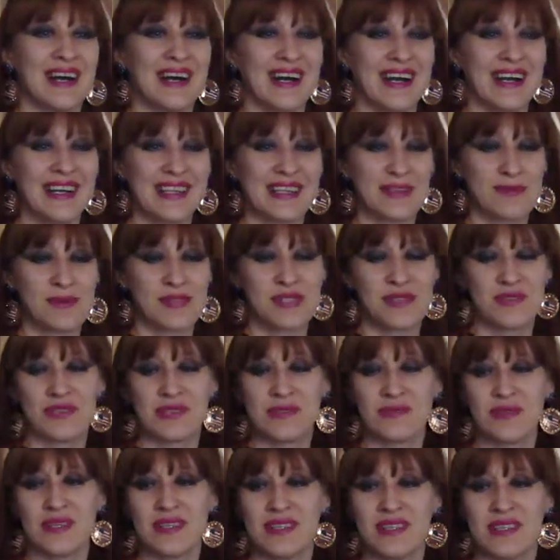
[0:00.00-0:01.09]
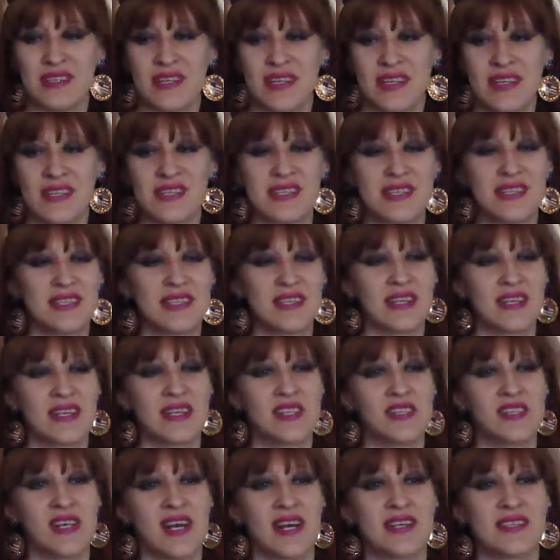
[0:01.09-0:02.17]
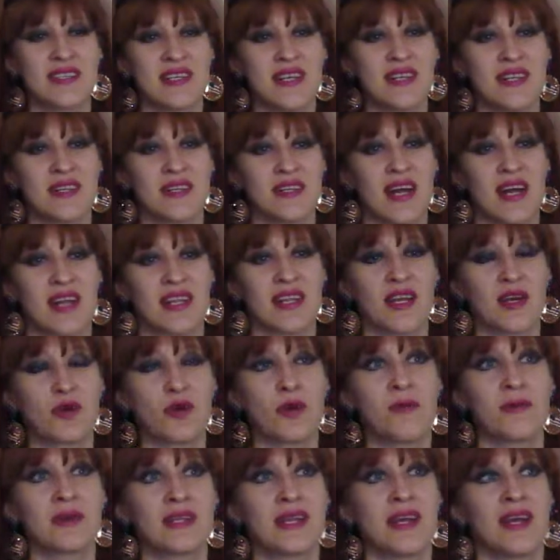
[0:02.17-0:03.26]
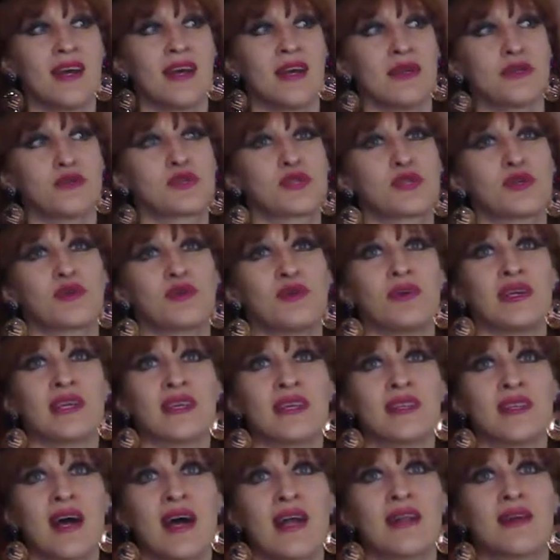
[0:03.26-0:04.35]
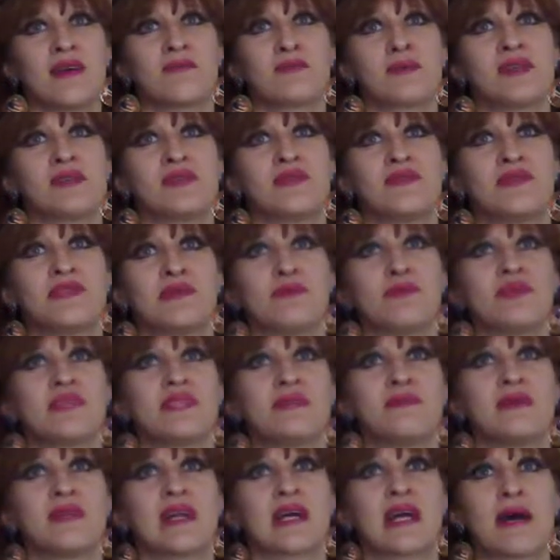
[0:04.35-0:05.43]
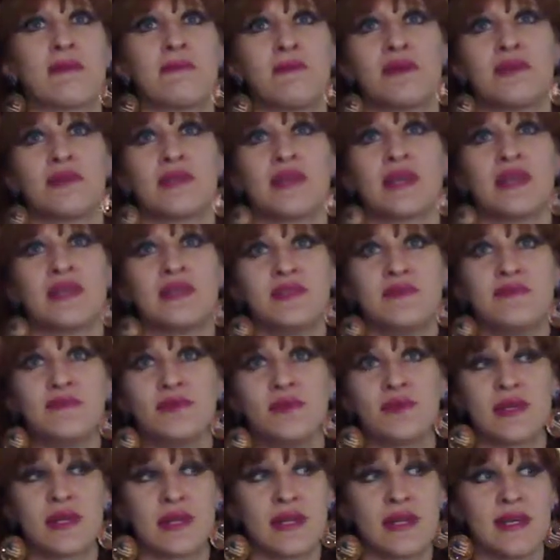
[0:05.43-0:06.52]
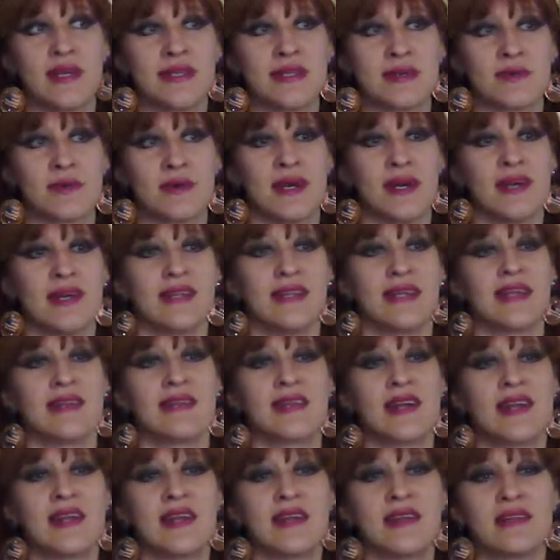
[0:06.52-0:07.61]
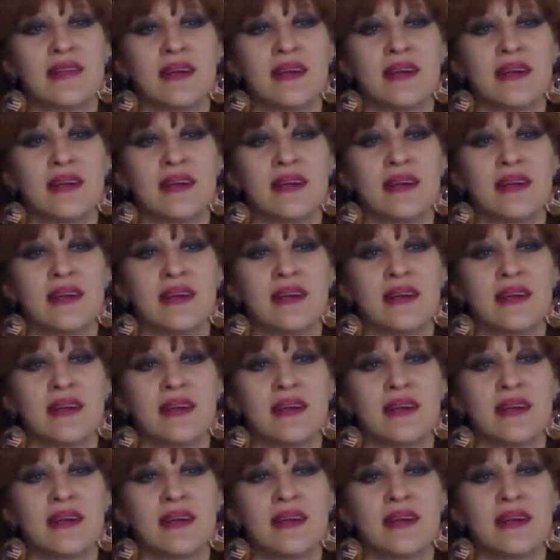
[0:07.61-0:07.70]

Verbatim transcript: это больше всего интересно из этой части янтарной комнаты, то что янтарь прежде всего себе накапливает негативную энергетику. На янтаре